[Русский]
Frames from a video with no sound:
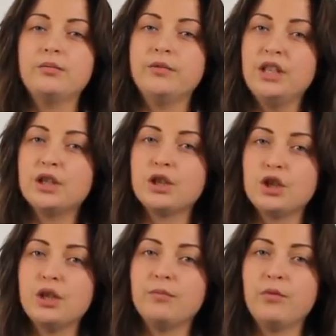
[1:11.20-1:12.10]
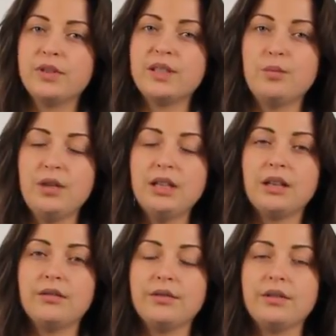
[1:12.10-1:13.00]
ниже, чем 8
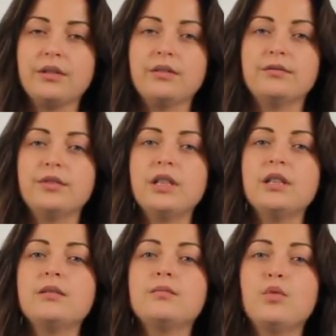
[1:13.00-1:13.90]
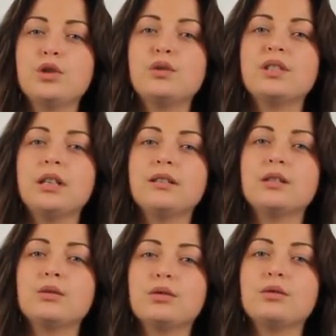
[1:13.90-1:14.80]
метров, вы можете установить
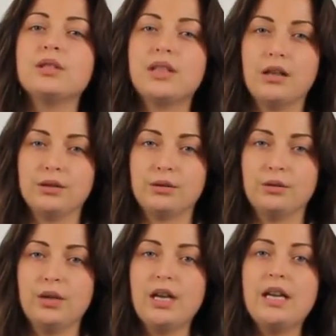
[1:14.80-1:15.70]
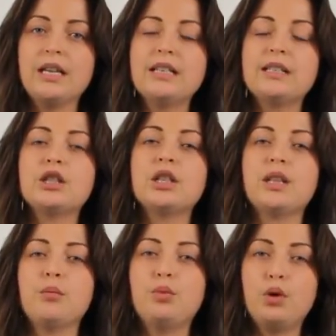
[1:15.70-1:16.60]
насосную станцию. Если же
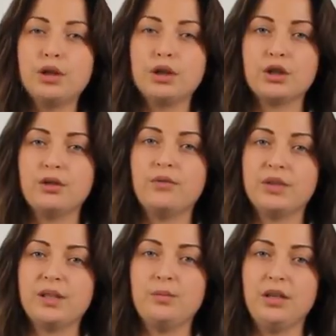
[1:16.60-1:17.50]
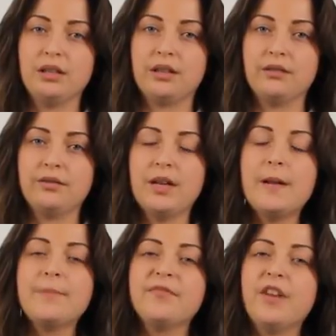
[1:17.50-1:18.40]
это больше, чем 8 метров,
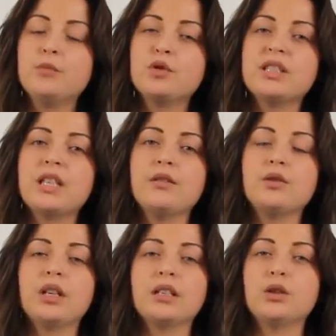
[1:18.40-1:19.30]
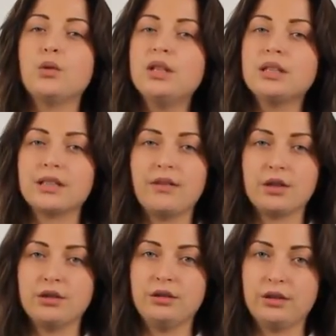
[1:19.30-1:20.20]
вам нужно ставить тогда только
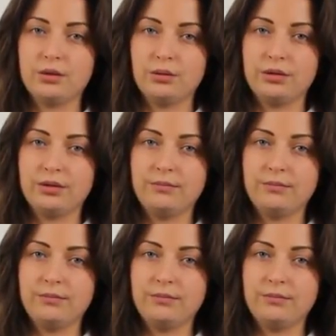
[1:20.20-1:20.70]
скважинный насос.